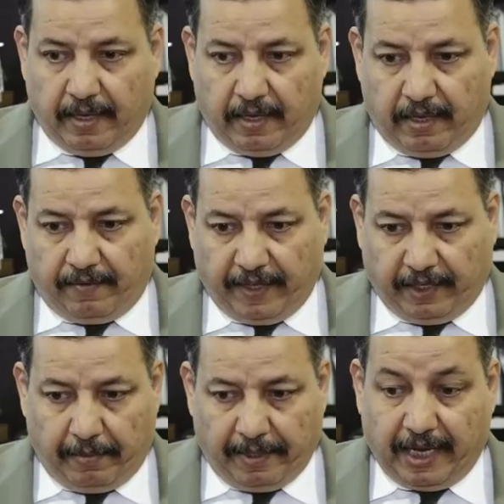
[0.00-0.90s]
آه،
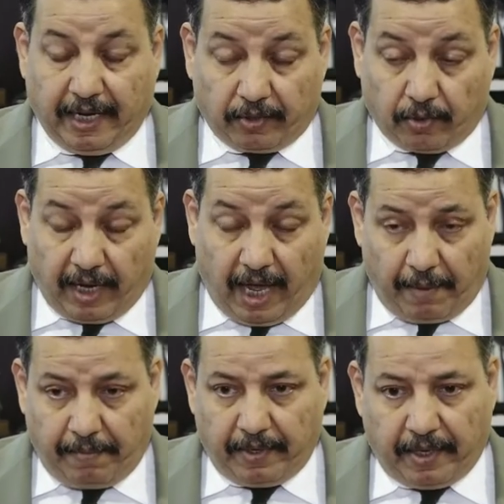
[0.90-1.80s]
فتح المجال
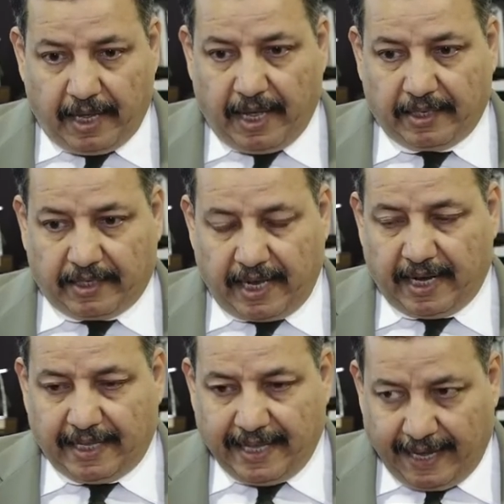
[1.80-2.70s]
للطلاب
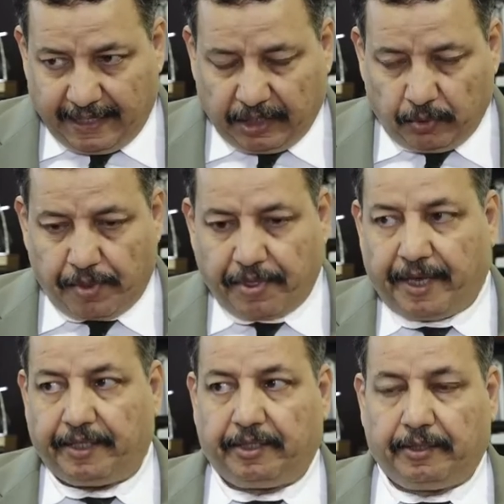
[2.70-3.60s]
السنه 11
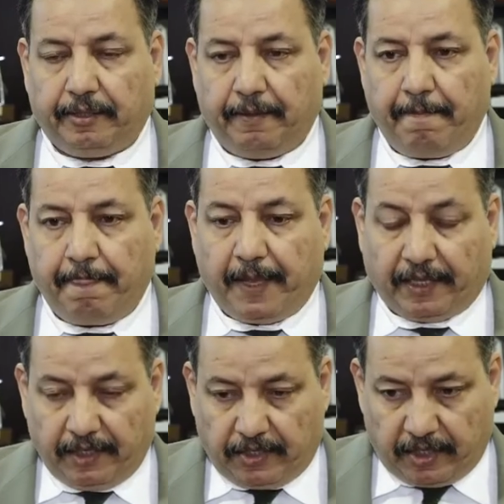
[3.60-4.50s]
و12
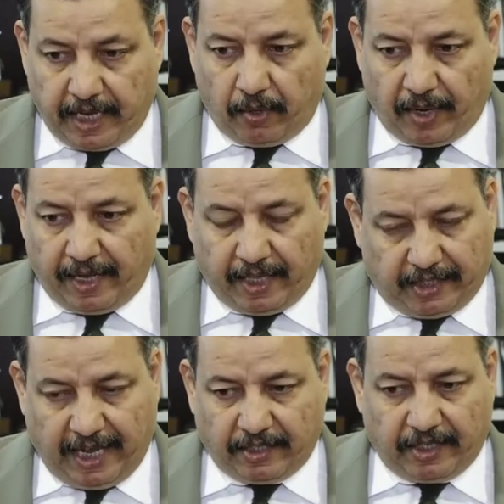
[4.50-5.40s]
تعطيه سنتين لغه اذا
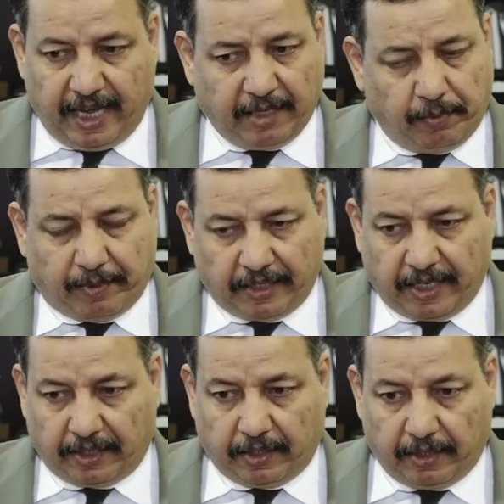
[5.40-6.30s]
اجتاز 11 ممتاز
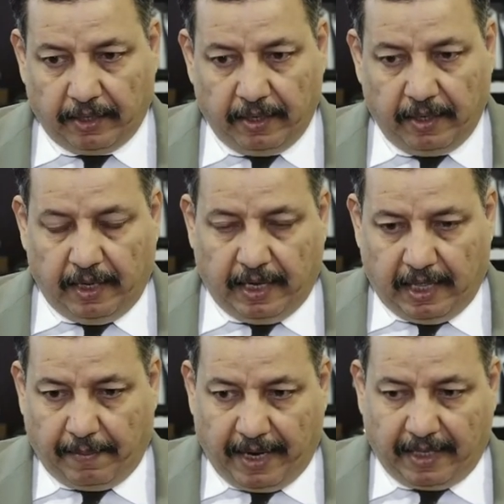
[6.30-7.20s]
شاطر
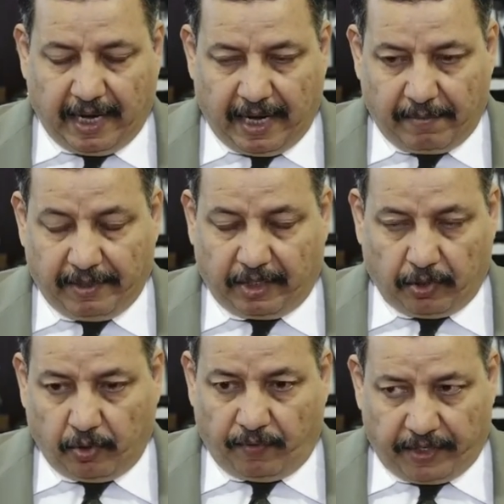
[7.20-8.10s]
اذا ما قدر لان مده
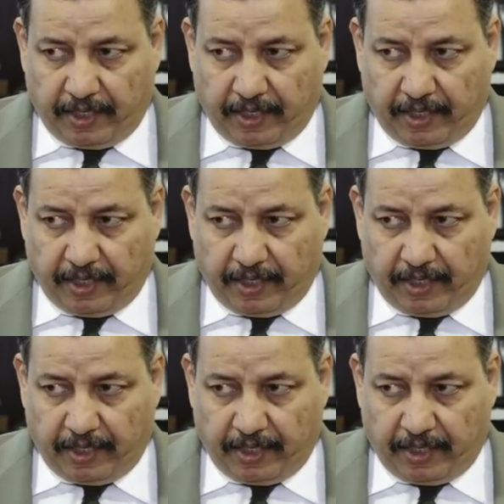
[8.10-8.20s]
التوفل